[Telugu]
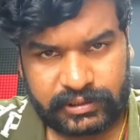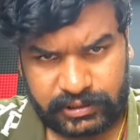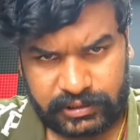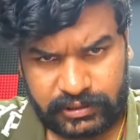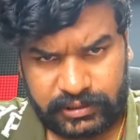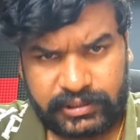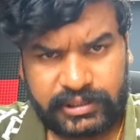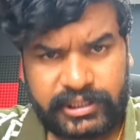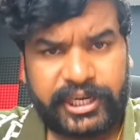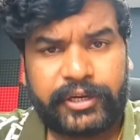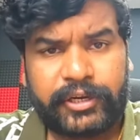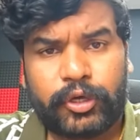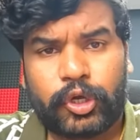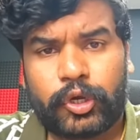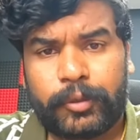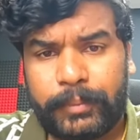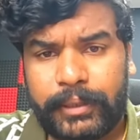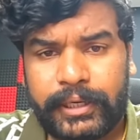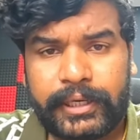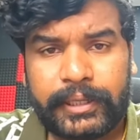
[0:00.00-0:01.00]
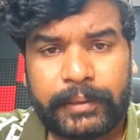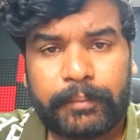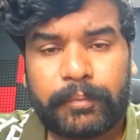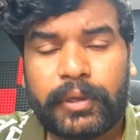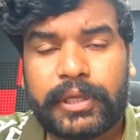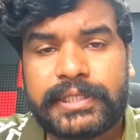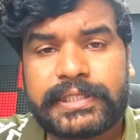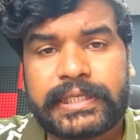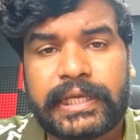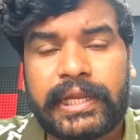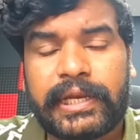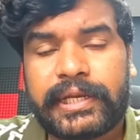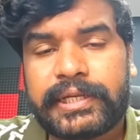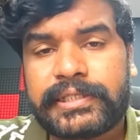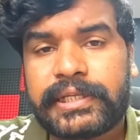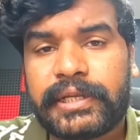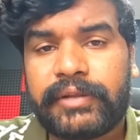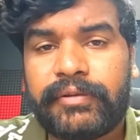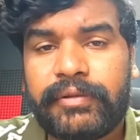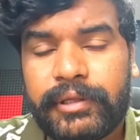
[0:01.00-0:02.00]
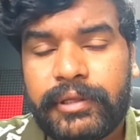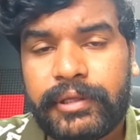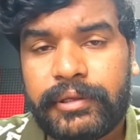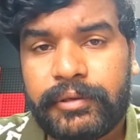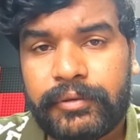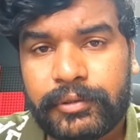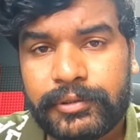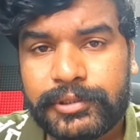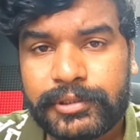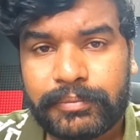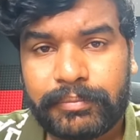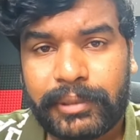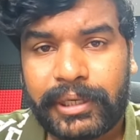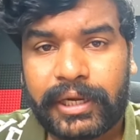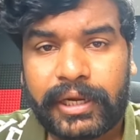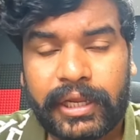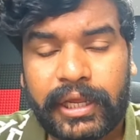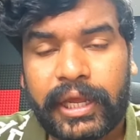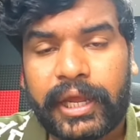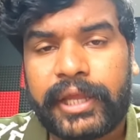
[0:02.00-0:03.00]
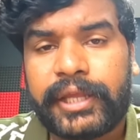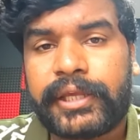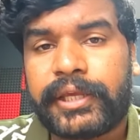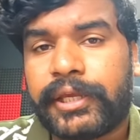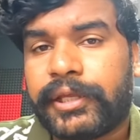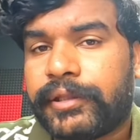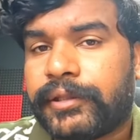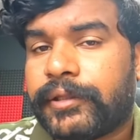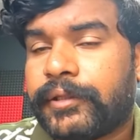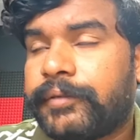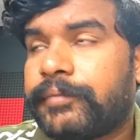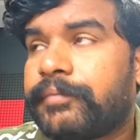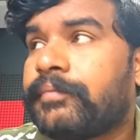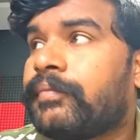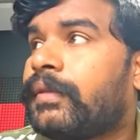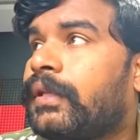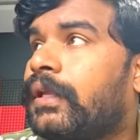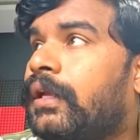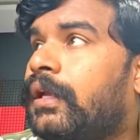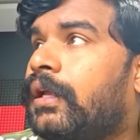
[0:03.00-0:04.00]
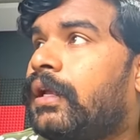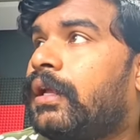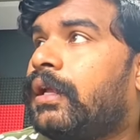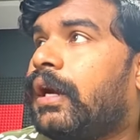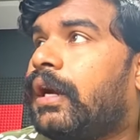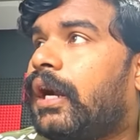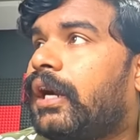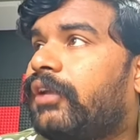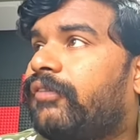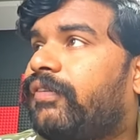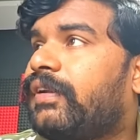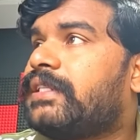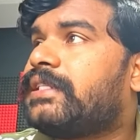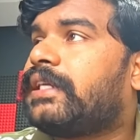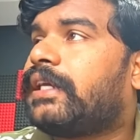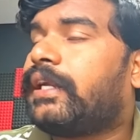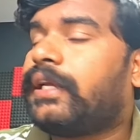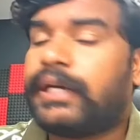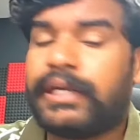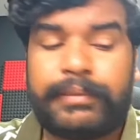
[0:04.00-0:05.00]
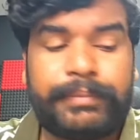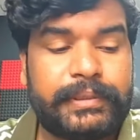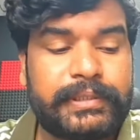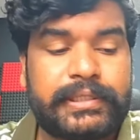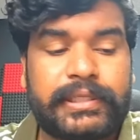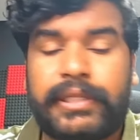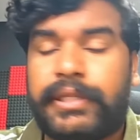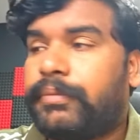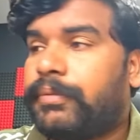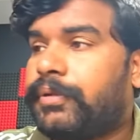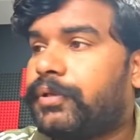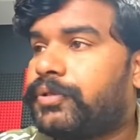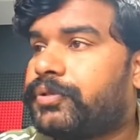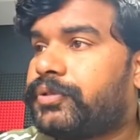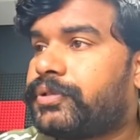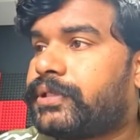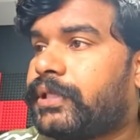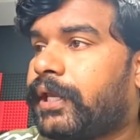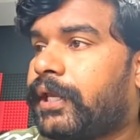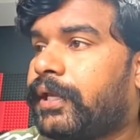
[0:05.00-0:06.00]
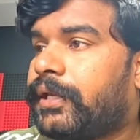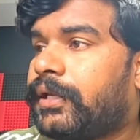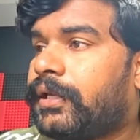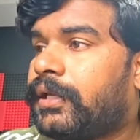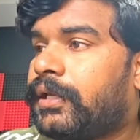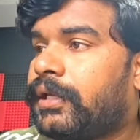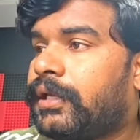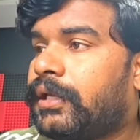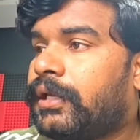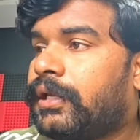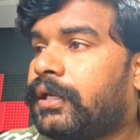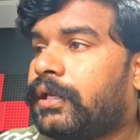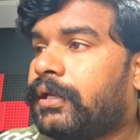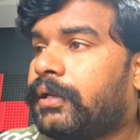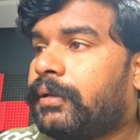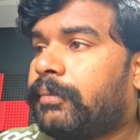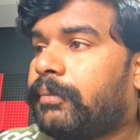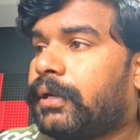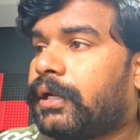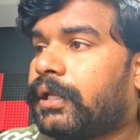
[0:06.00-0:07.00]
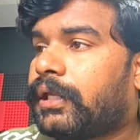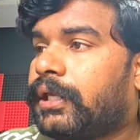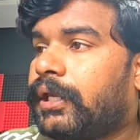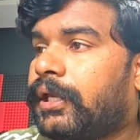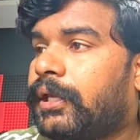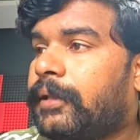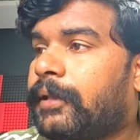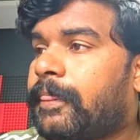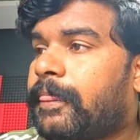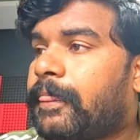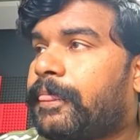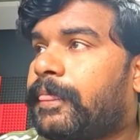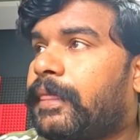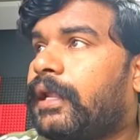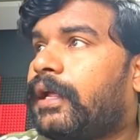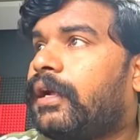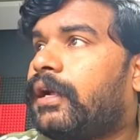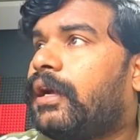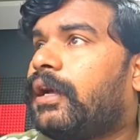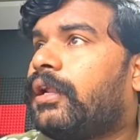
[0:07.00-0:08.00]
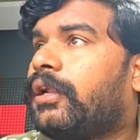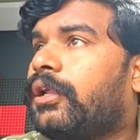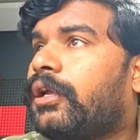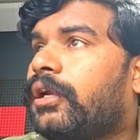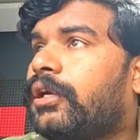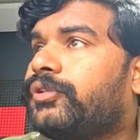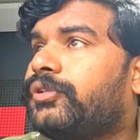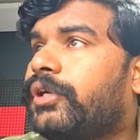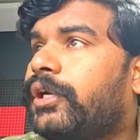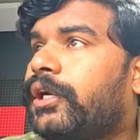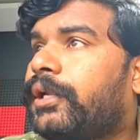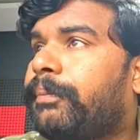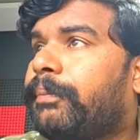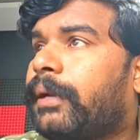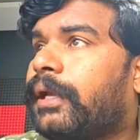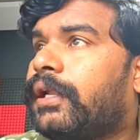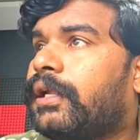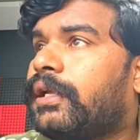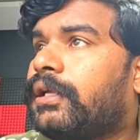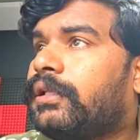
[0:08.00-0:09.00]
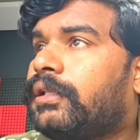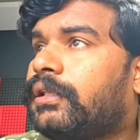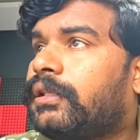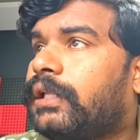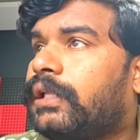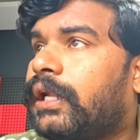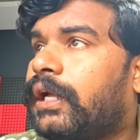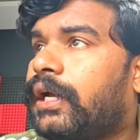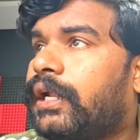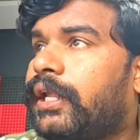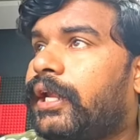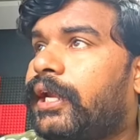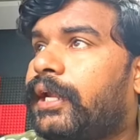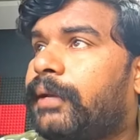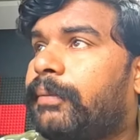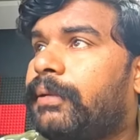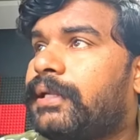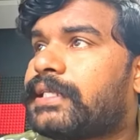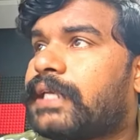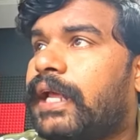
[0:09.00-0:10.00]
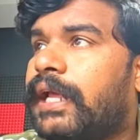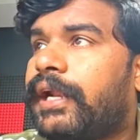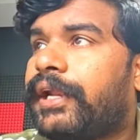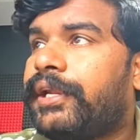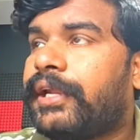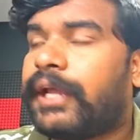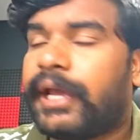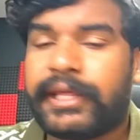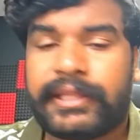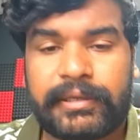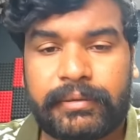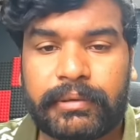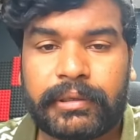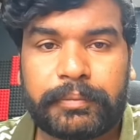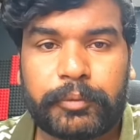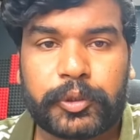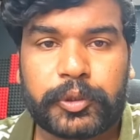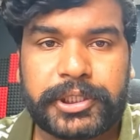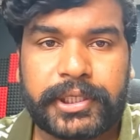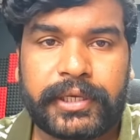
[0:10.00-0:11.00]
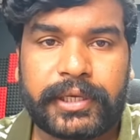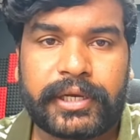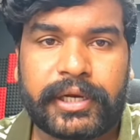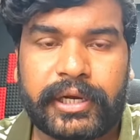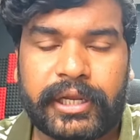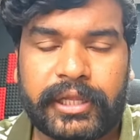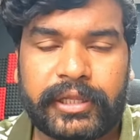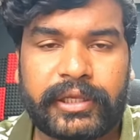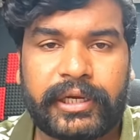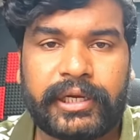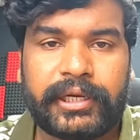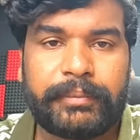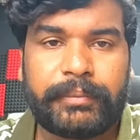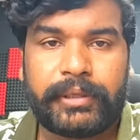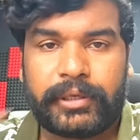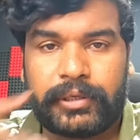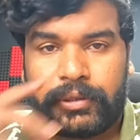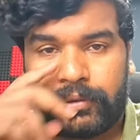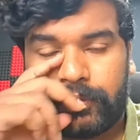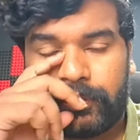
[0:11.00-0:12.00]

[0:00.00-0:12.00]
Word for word: స్టేట్ గవర్నమెంట్ ఎంప్లాయీస్ శాలరీస్ అనేవి కొంచెం బెటర్గా హైక్ అయింది ఆ డిఫరెన్స్ ఇక్కడే కనిపిస్తుంది మీరు చూస్తే మనకి తెలంగాణలో ఇక్కడ చూడండి పైన తెలంగాణ ఏడబ్ల్యూ శాలరీని e హైదరాబాద్ పోస్టింగ్ అన్నాను ఎందుకంటే మీకు